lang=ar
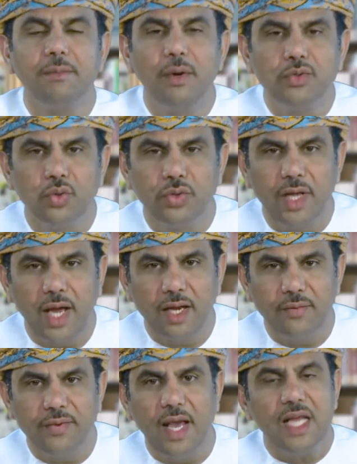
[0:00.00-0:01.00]
موجوده
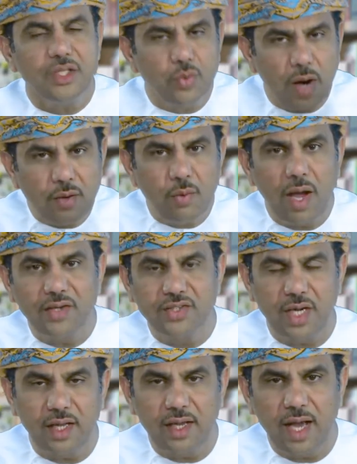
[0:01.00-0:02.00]
يعني في اسوء انواع
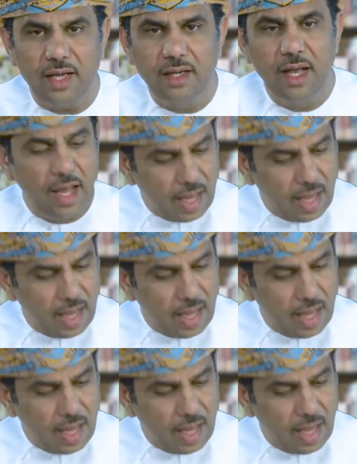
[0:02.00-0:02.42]
الشركات